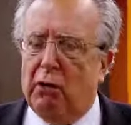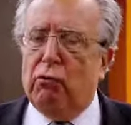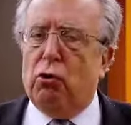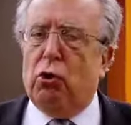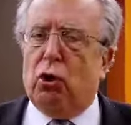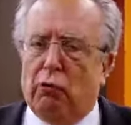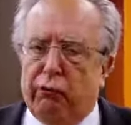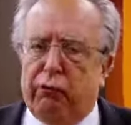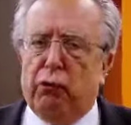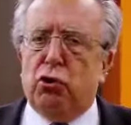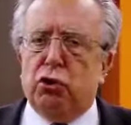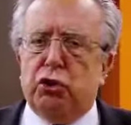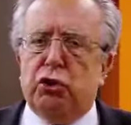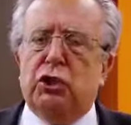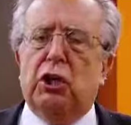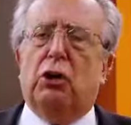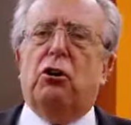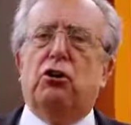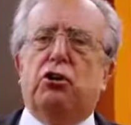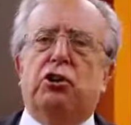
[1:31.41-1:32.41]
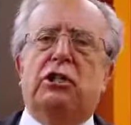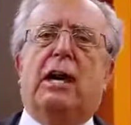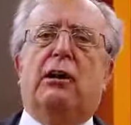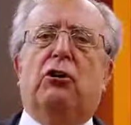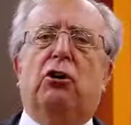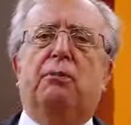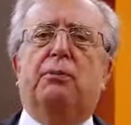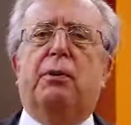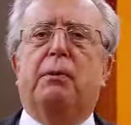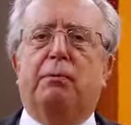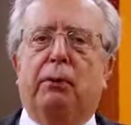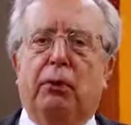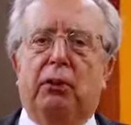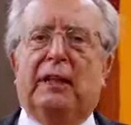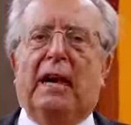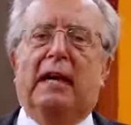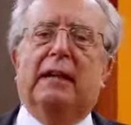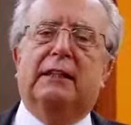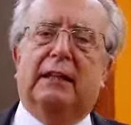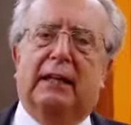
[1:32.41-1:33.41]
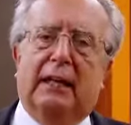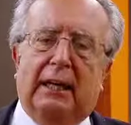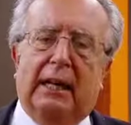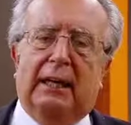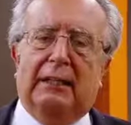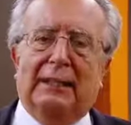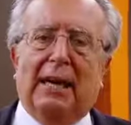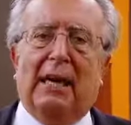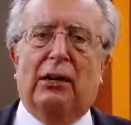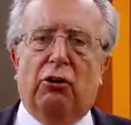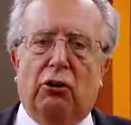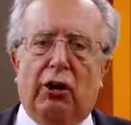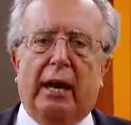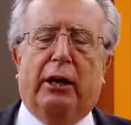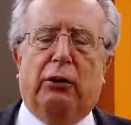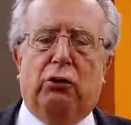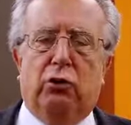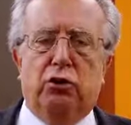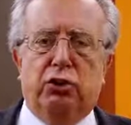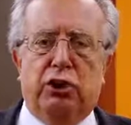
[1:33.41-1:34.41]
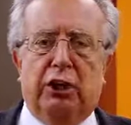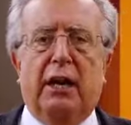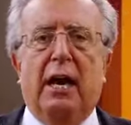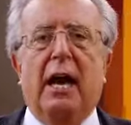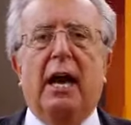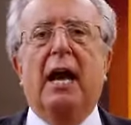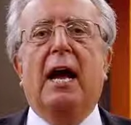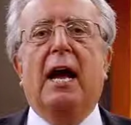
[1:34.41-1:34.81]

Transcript: lavoro fosse l'ostacolo più importante, in realtà non è così,